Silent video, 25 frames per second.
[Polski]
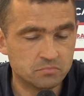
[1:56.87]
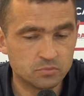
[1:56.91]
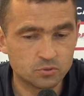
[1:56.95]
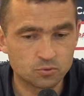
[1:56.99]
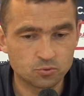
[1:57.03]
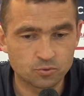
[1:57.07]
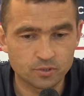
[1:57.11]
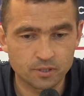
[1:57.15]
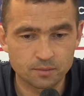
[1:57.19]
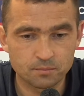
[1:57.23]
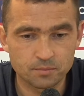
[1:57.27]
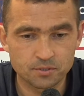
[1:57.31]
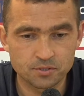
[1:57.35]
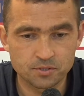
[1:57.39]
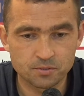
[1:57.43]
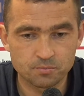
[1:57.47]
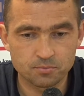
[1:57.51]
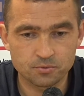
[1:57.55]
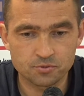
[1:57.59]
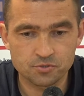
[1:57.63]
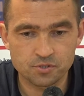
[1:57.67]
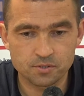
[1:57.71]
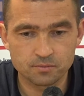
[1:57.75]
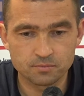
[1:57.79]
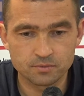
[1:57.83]
tutaj będzie
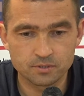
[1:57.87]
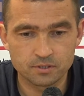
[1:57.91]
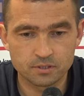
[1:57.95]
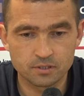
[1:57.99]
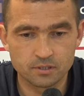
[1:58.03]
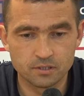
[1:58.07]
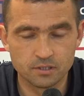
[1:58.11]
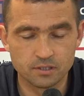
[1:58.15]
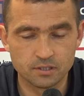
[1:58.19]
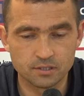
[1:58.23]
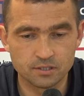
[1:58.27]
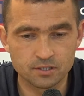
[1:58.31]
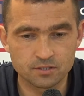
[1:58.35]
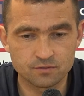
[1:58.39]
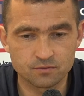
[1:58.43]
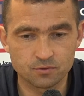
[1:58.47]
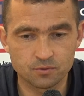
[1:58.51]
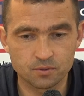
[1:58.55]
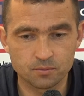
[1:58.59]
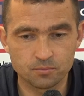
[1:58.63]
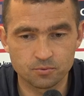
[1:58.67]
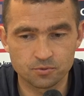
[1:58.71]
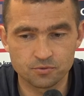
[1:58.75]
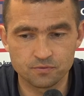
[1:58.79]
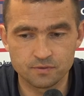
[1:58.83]
potrzebne
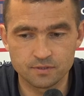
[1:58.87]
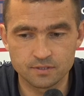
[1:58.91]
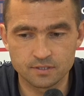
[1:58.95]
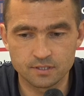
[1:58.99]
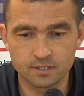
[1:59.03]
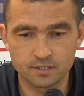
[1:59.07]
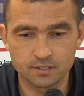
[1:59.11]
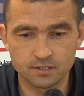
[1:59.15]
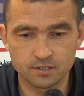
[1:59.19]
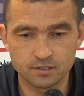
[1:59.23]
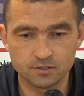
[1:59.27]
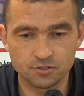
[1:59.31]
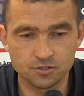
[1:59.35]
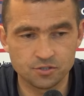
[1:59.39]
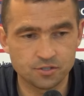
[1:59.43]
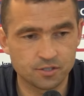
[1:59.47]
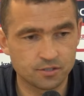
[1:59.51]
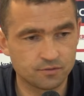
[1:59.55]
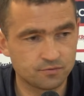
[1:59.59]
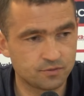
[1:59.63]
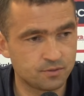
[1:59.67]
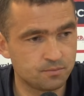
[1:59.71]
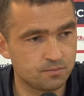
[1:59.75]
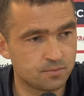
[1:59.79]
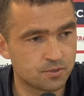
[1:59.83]
niezwykłe poświęcenie.
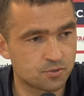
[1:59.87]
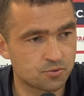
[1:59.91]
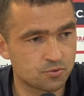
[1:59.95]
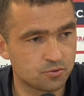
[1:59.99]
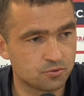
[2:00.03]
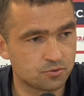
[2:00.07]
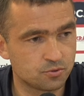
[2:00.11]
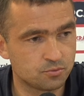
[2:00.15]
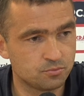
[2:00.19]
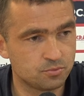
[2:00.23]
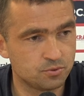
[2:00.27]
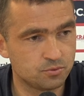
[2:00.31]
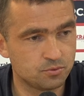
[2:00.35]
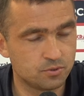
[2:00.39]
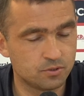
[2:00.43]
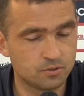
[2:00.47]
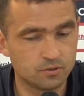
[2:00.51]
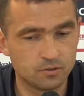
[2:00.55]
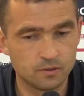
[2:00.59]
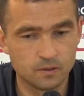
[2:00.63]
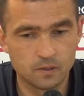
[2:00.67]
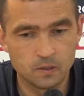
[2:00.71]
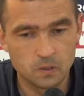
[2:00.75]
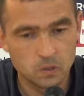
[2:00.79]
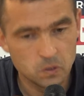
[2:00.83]
Dzisiaj w tym meczu ono było